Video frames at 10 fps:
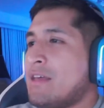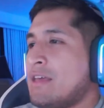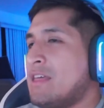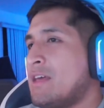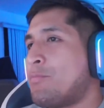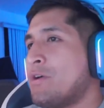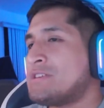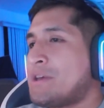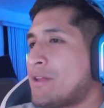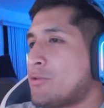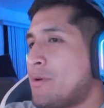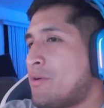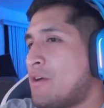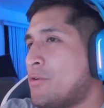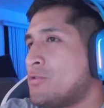y después se va a tomar
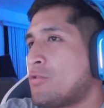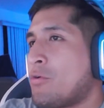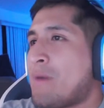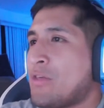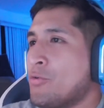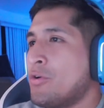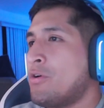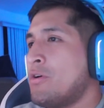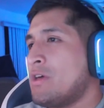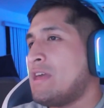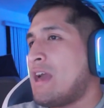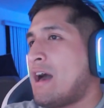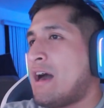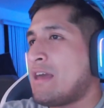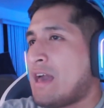una foto con Maduro y
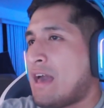a, y